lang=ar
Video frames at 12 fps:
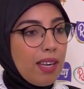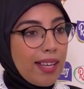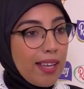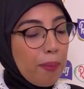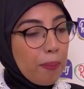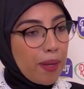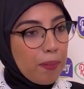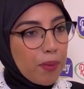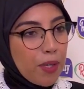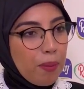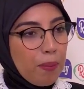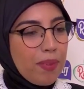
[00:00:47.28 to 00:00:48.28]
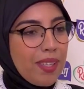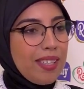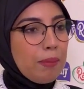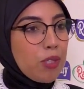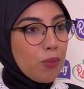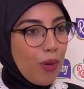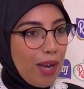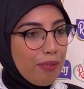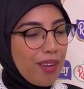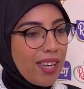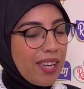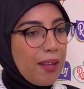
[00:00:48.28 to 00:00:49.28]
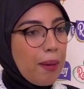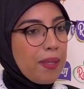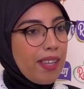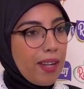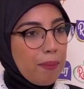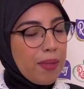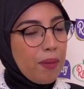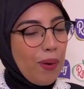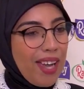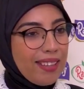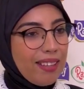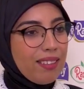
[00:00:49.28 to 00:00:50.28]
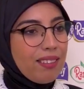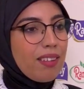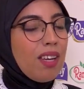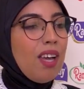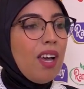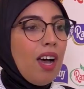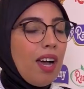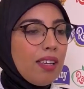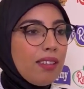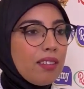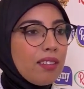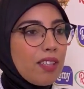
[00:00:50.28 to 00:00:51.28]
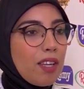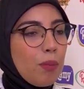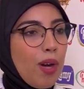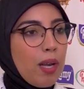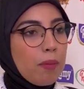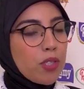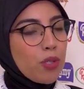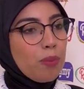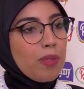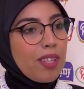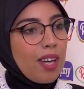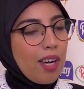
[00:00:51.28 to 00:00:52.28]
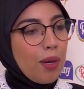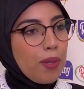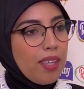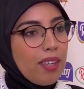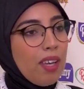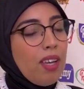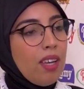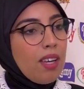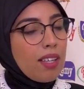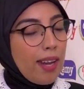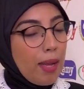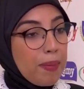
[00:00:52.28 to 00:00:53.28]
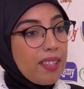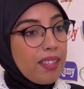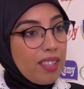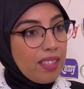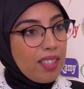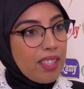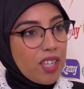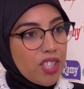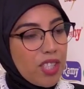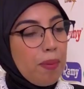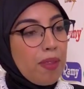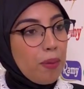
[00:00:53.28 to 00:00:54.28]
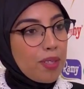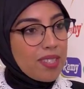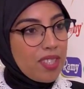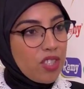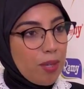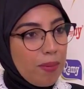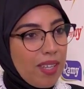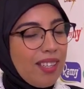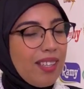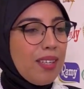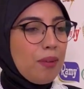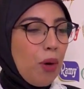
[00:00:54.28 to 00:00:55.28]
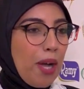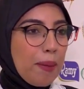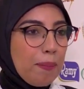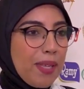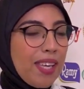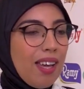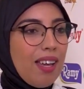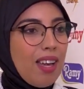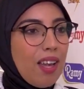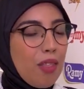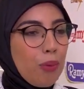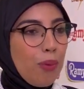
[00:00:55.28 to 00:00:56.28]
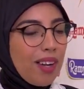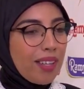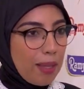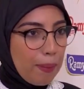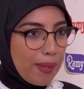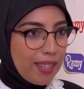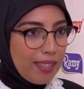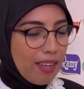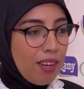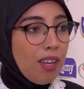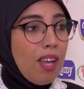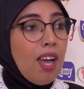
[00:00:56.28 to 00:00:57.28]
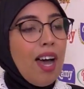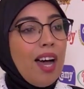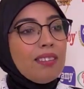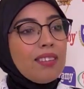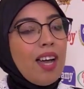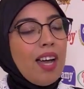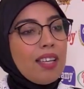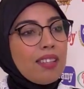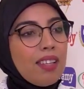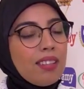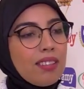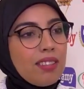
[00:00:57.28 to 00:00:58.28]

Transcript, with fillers: جام بريميوم يعني مجموعة فاخرة من رامي واحد لتر أيضا نتكلموا على المشروب الطاقوي جرامي جرين إنرجي بذوق الزنجبيل لمحبي الأذواق الطبيعية عندنا أيضا